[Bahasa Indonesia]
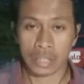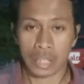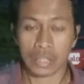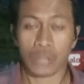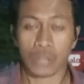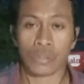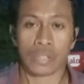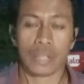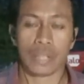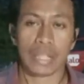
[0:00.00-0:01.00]
atau
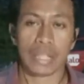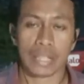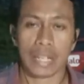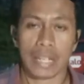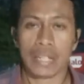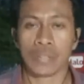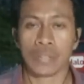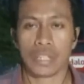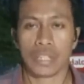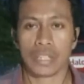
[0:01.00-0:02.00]
gempa terakhir
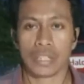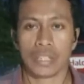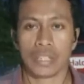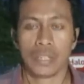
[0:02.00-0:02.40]
dengan